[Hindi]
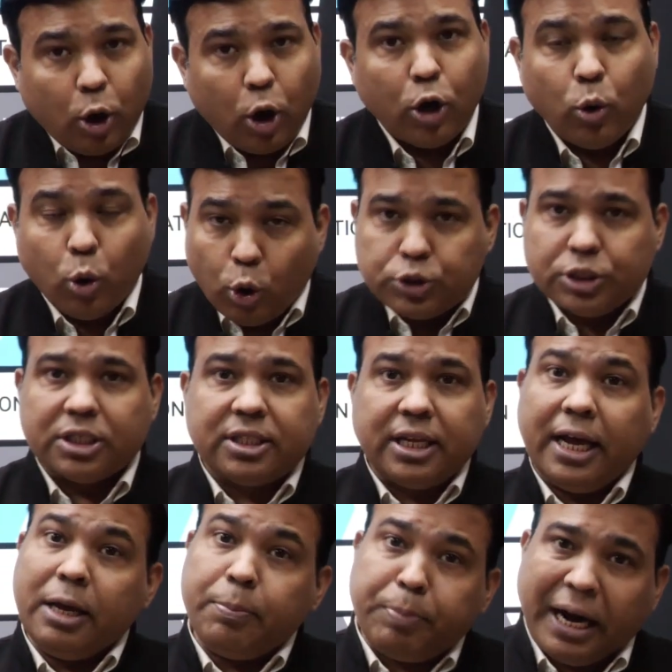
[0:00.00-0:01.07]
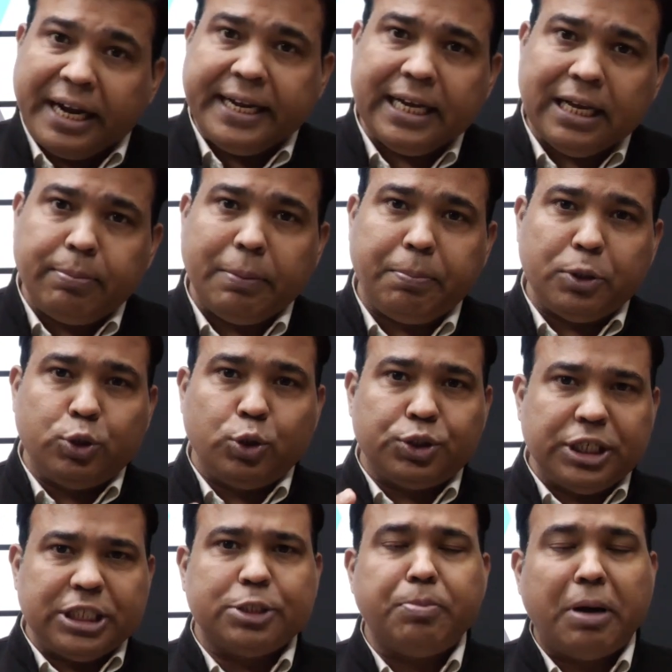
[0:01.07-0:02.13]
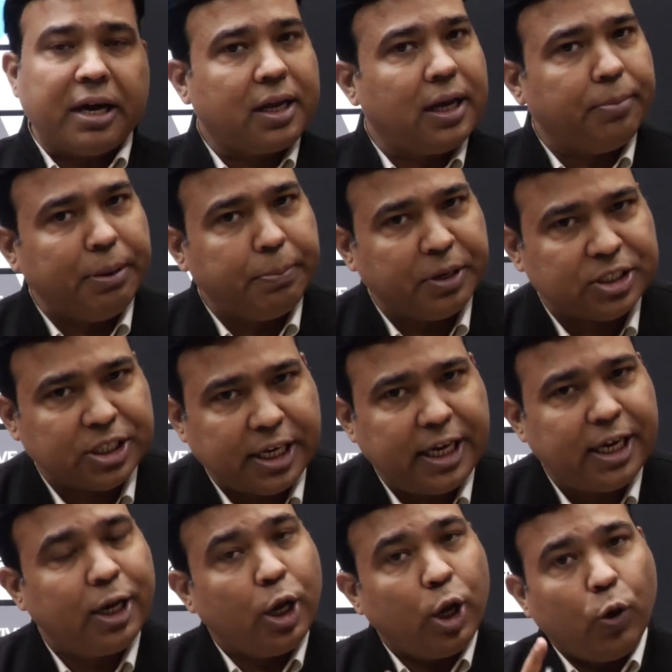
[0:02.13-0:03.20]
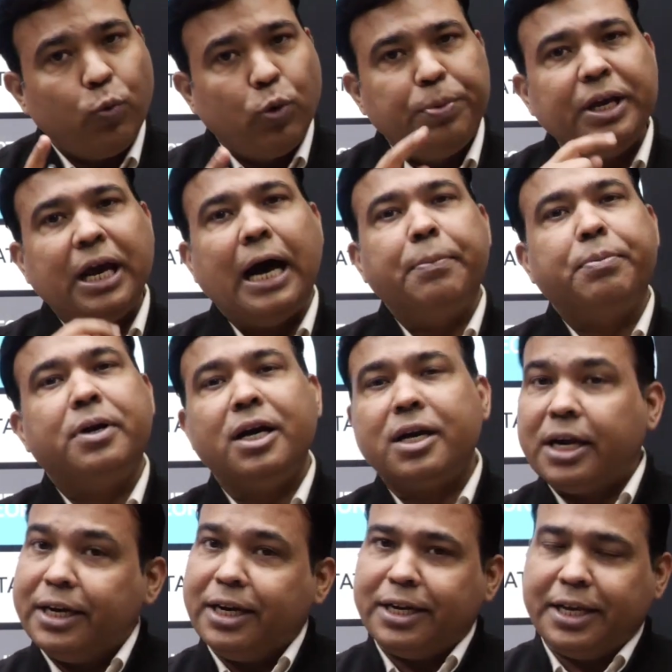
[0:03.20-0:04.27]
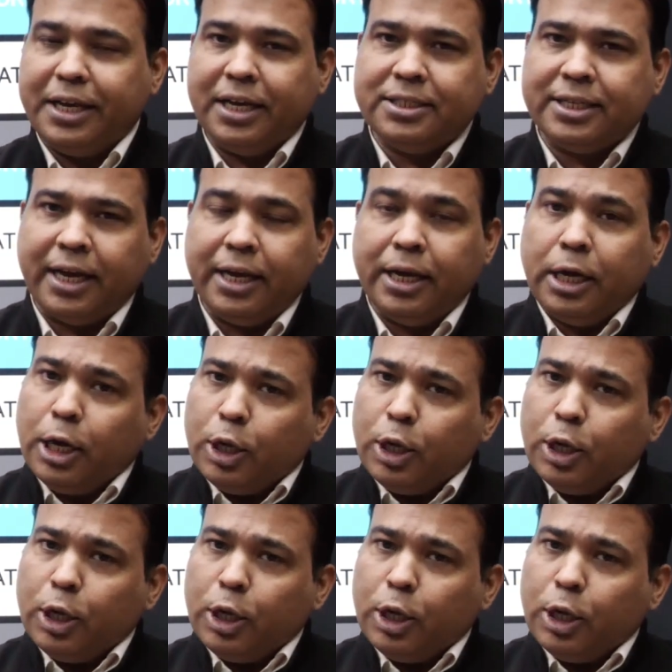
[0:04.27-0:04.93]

और हो सकता है प्रैक्टिकल पेपर जो सिक्स मार्क का अभी बचा है वो भी आपका कंडक्ट किया जाए